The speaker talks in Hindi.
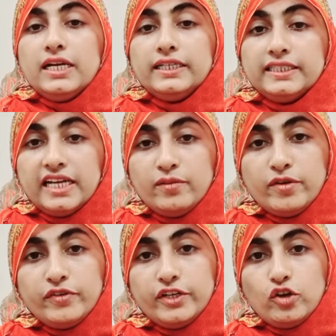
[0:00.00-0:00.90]
डिटेल में
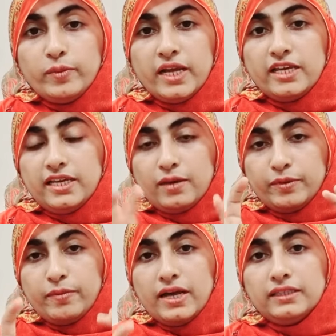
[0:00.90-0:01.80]
वीडियो बनाई है
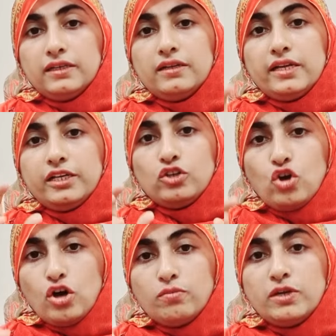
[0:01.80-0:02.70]
अभी बात कर रहे हैं कि
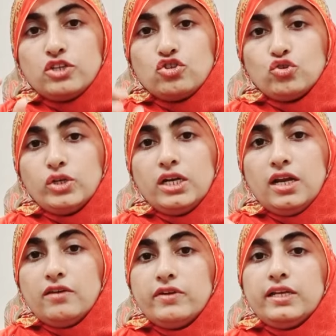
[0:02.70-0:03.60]
नॉर्मल शुगर
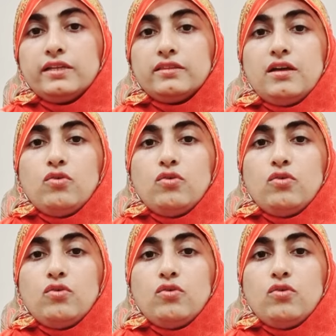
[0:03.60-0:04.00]
लेवल कितना